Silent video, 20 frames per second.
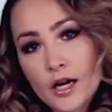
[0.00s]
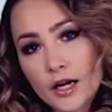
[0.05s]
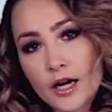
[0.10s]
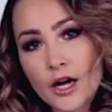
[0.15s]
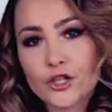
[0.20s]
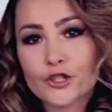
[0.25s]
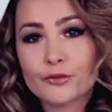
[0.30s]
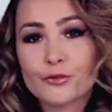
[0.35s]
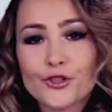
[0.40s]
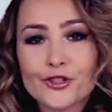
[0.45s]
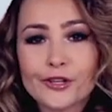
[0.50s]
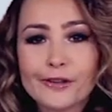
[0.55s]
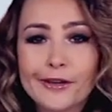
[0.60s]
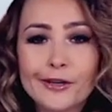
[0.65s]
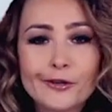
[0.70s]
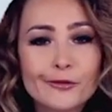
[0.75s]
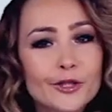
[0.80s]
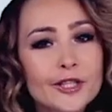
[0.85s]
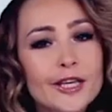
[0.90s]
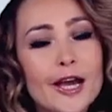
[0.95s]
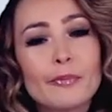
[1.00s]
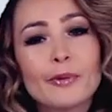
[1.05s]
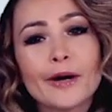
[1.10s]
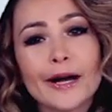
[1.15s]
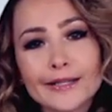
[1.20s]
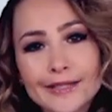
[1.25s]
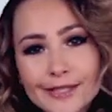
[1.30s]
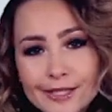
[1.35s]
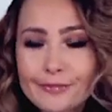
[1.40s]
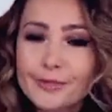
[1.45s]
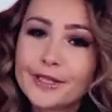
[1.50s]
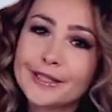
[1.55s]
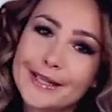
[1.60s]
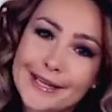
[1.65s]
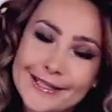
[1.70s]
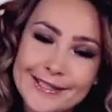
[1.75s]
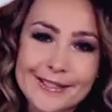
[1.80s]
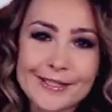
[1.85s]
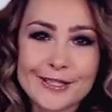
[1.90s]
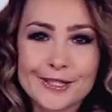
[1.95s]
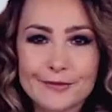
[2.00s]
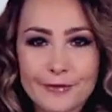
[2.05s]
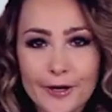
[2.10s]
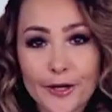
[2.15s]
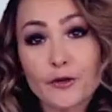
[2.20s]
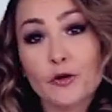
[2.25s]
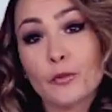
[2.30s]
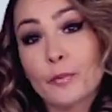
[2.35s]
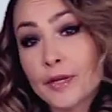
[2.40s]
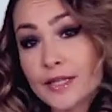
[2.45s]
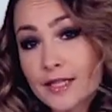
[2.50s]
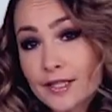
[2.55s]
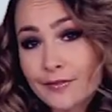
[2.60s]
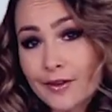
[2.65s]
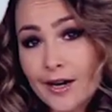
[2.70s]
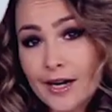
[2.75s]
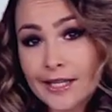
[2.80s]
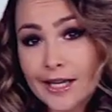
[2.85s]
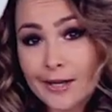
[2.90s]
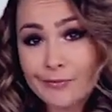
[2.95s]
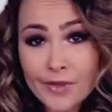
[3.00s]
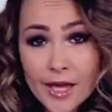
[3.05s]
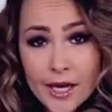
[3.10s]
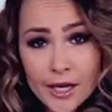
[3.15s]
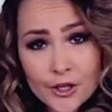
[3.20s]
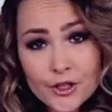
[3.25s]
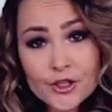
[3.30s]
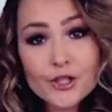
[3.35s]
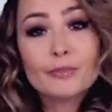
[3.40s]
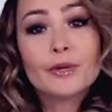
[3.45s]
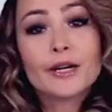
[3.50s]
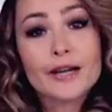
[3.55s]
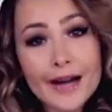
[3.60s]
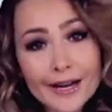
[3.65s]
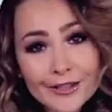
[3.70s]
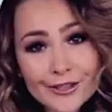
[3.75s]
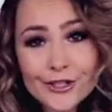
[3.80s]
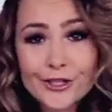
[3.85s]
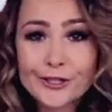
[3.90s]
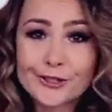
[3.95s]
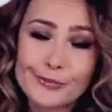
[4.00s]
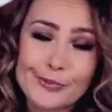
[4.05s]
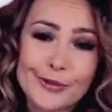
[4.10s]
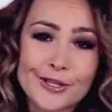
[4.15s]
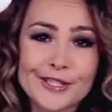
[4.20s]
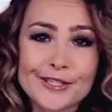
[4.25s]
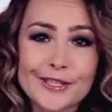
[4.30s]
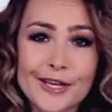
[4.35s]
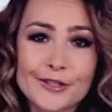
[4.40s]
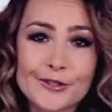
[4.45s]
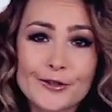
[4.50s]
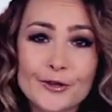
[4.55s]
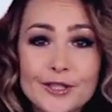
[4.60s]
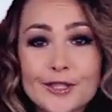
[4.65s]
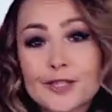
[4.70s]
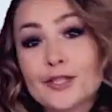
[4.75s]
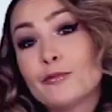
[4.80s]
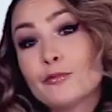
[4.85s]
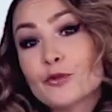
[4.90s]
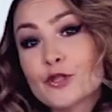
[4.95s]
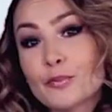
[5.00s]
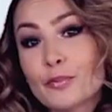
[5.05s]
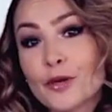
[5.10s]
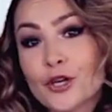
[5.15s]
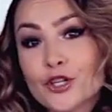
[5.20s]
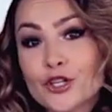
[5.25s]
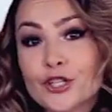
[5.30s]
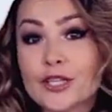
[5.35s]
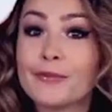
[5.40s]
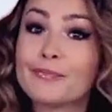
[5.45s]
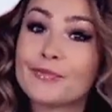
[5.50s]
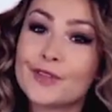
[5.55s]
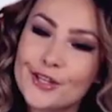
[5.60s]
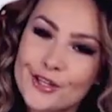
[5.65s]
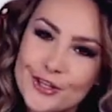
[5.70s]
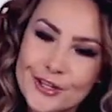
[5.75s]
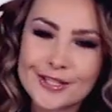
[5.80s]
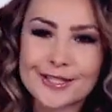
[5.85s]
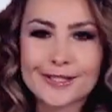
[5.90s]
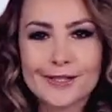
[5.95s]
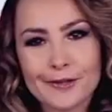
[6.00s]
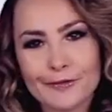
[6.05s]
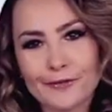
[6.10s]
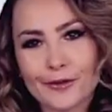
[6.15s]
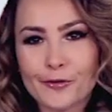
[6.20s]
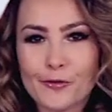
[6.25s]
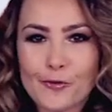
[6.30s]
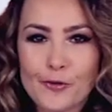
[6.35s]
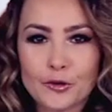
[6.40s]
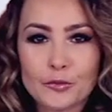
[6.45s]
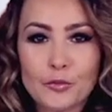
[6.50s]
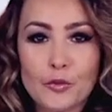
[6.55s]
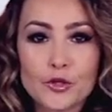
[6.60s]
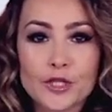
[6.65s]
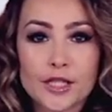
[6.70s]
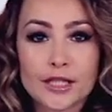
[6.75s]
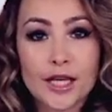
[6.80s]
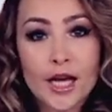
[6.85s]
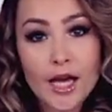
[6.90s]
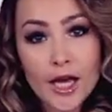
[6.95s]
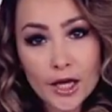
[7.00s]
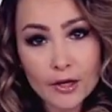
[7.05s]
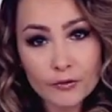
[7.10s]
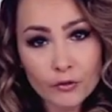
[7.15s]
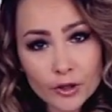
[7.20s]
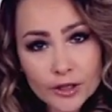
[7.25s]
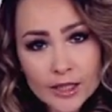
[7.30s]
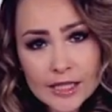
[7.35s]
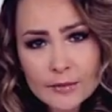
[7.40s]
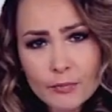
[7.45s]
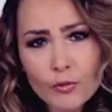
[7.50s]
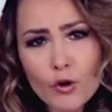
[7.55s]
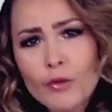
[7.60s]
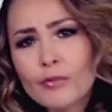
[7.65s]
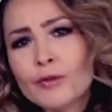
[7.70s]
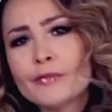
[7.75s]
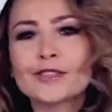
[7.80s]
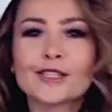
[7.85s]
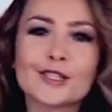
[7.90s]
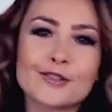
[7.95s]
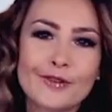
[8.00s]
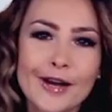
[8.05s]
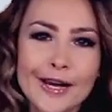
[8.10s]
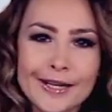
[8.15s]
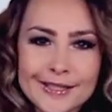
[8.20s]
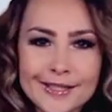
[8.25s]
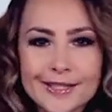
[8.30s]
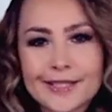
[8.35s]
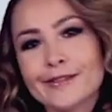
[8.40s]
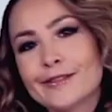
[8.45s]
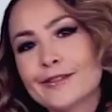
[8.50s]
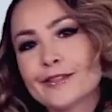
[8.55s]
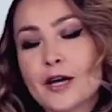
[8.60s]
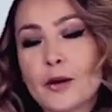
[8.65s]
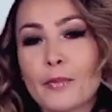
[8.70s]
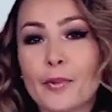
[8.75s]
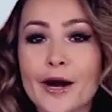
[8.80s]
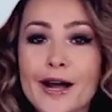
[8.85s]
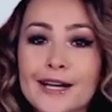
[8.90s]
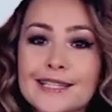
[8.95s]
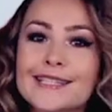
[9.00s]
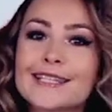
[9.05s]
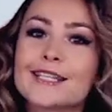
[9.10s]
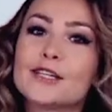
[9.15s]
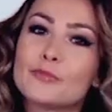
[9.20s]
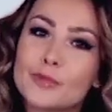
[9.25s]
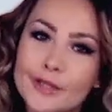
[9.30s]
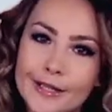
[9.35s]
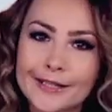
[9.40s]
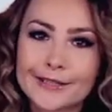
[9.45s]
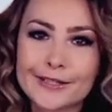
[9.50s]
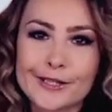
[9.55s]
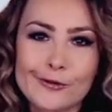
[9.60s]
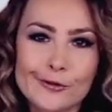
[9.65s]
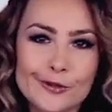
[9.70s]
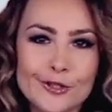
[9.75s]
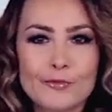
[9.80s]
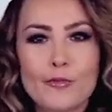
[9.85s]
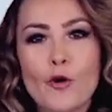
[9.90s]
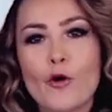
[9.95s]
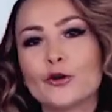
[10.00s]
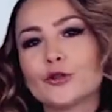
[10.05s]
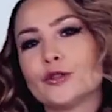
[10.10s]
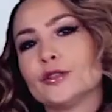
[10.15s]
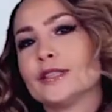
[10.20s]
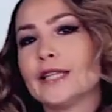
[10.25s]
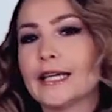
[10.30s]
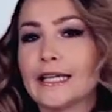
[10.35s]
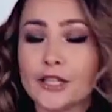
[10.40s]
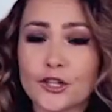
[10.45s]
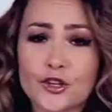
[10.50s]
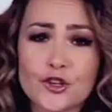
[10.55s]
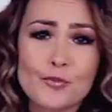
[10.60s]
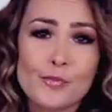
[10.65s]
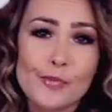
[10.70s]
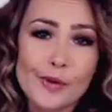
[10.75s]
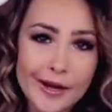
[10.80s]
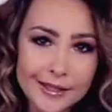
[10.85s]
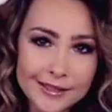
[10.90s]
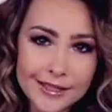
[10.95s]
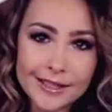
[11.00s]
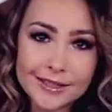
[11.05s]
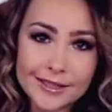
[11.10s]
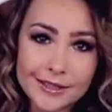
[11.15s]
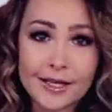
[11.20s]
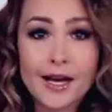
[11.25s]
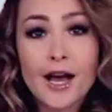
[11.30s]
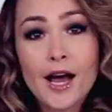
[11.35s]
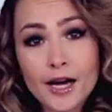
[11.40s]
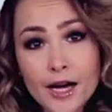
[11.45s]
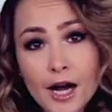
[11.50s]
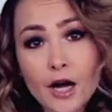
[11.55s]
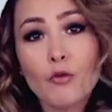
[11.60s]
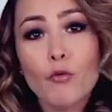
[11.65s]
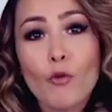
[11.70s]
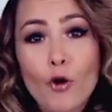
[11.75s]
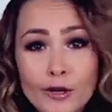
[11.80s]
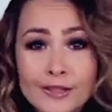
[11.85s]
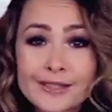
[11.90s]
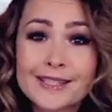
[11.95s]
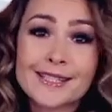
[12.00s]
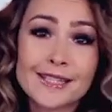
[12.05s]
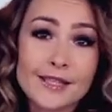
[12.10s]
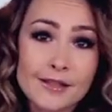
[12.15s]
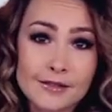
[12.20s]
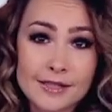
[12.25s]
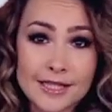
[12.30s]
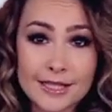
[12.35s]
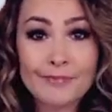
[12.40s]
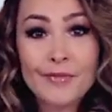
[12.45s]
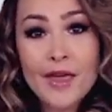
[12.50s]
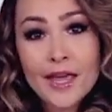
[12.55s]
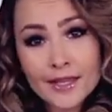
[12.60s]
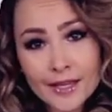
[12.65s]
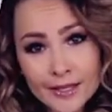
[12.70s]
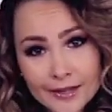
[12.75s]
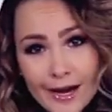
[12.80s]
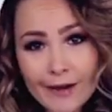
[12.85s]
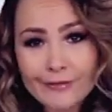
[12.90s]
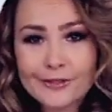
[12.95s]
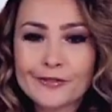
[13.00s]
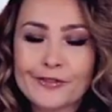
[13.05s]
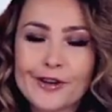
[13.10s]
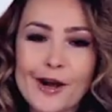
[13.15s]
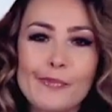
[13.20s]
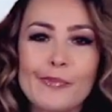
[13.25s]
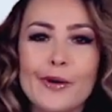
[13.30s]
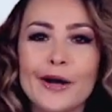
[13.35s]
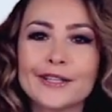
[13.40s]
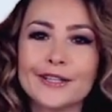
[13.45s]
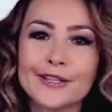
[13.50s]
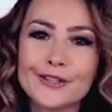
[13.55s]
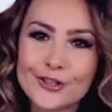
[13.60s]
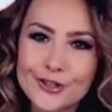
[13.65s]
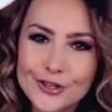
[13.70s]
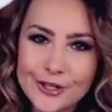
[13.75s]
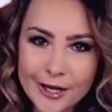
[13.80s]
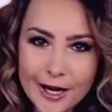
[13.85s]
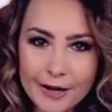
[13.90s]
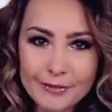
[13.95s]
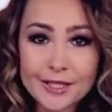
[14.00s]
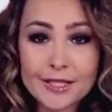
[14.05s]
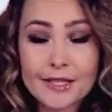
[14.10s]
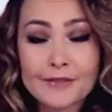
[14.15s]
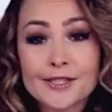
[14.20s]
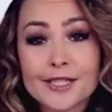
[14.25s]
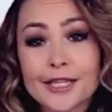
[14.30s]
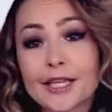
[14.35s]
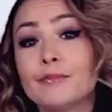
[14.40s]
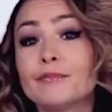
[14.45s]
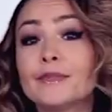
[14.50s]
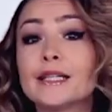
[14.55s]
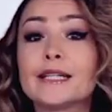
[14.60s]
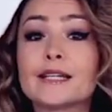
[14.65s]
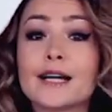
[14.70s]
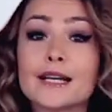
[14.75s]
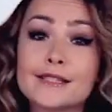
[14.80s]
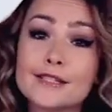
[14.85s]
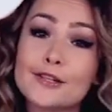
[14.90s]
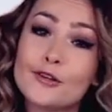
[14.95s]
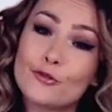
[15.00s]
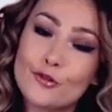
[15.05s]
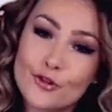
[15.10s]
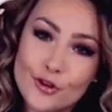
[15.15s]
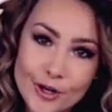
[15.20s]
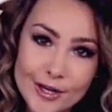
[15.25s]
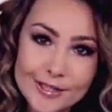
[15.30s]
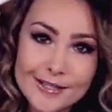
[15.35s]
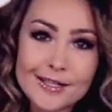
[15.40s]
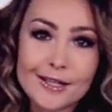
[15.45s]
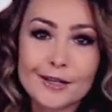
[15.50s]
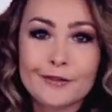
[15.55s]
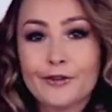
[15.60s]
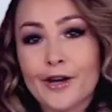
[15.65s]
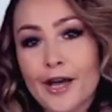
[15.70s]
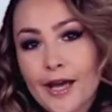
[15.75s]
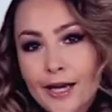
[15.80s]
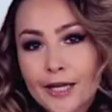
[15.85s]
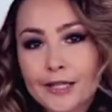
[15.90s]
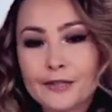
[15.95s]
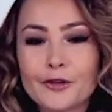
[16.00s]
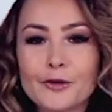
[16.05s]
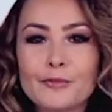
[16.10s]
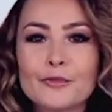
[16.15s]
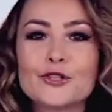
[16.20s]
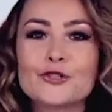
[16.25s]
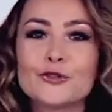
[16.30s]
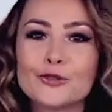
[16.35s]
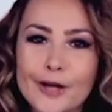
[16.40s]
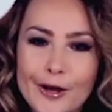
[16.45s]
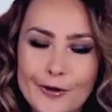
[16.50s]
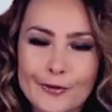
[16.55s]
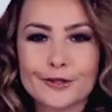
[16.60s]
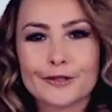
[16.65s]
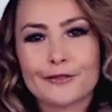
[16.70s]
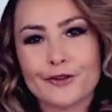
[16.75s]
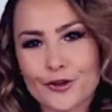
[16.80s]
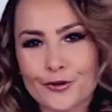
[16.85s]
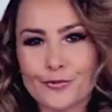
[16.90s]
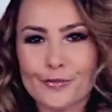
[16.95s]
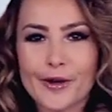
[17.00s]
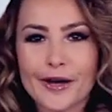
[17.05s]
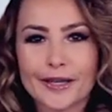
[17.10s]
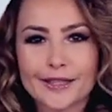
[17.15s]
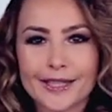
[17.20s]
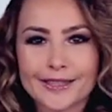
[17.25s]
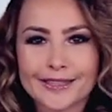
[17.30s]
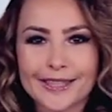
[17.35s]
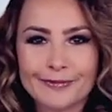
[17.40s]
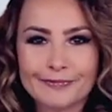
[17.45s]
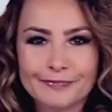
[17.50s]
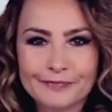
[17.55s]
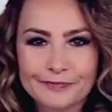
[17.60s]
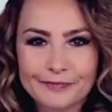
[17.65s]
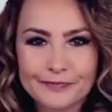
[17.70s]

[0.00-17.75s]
Каждому человеку необходимо найти свое призвание. И чем раньше это произойдет, тем успешнее и счастливее он будет. И вот испробовать свои силы на практике молодые люди могут на таких чемпионатах, как World Skills. Недавно в компании Нижнекамск нефтехим наградили участников этого международного чемпионата.